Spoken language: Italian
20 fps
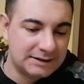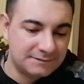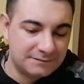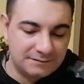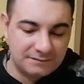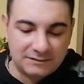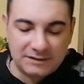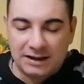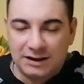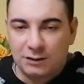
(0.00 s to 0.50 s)

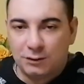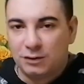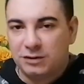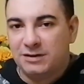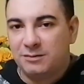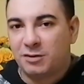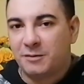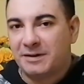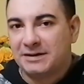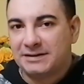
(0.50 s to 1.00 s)
Mm,
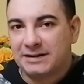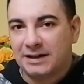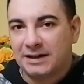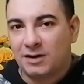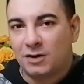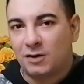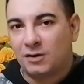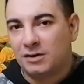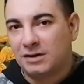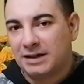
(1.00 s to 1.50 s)
all'ultimo
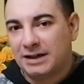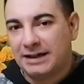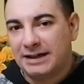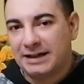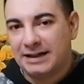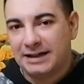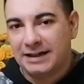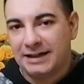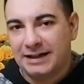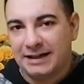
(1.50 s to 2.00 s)
metterò
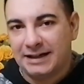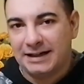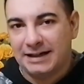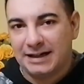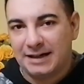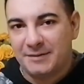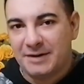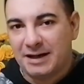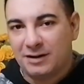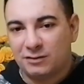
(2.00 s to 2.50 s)
le,
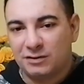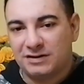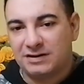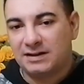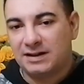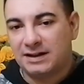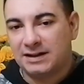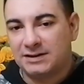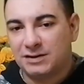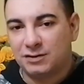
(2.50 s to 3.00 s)
le, mie
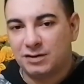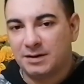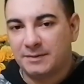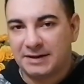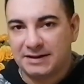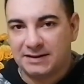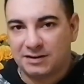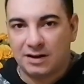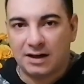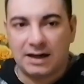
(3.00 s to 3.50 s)
considerazioni
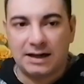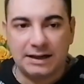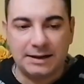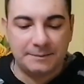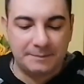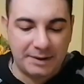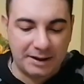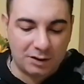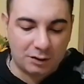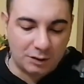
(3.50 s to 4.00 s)

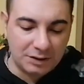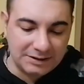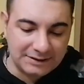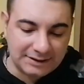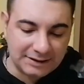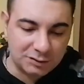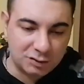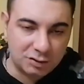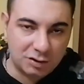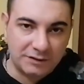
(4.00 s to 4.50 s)
personali, però
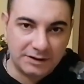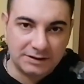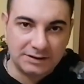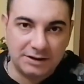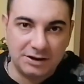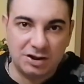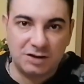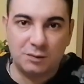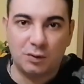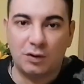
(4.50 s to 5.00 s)
intanto vi
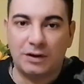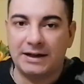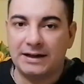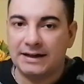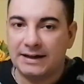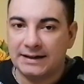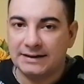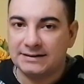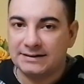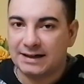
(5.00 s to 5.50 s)
anticipo
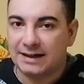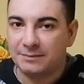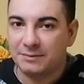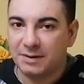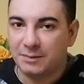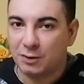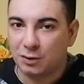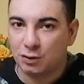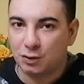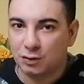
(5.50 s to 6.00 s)
che entrambi
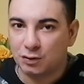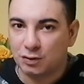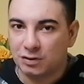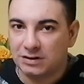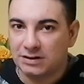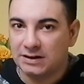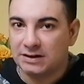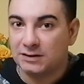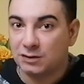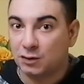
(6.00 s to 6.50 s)
i
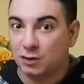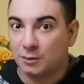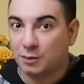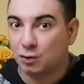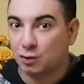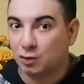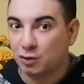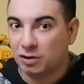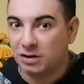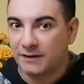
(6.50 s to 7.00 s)
prodotti sono
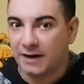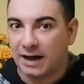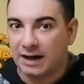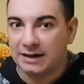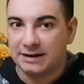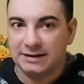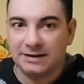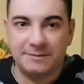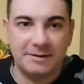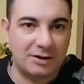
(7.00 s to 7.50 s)
prodotti
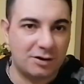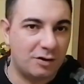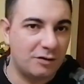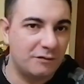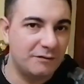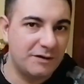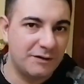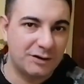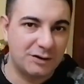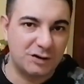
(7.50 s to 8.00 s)
validi, però
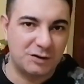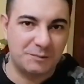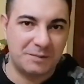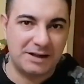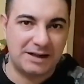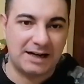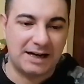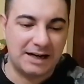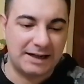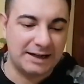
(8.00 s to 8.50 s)
vi vado a
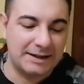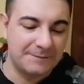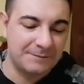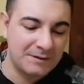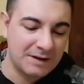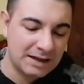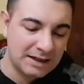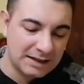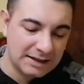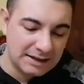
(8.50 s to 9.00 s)
spiegare
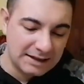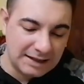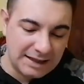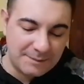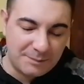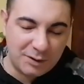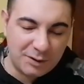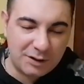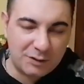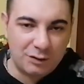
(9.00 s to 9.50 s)

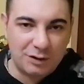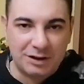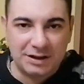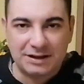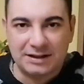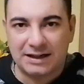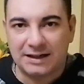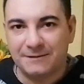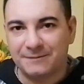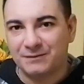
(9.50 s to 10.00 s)
le
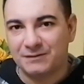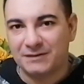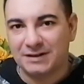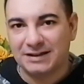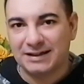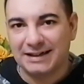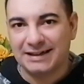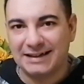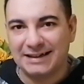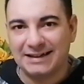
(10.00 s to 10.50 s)
peculiarità
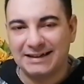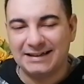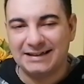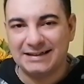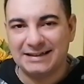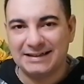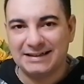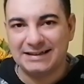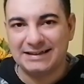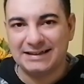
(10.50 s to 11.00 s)

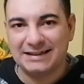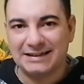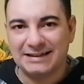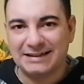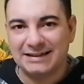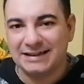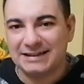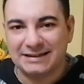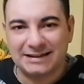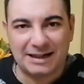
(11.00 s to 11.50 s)
dei,
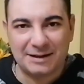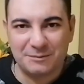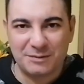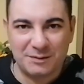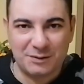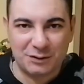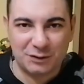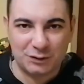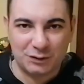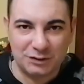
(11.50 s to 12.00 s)
di entrambi i
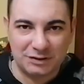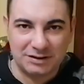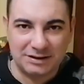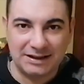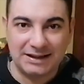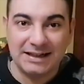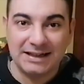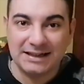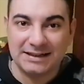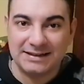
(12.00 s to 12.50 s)

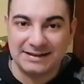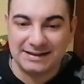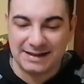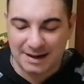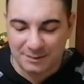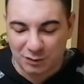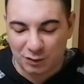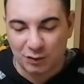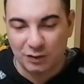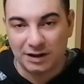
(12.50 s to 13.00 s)
prodotti.
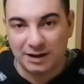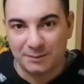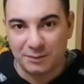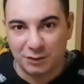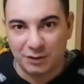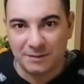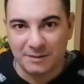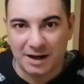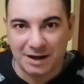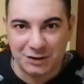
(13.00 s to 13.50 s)
Iniziamo con la
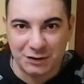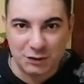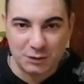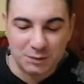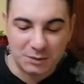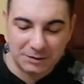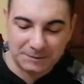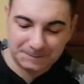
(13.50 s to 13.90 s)
Bruni Magnum.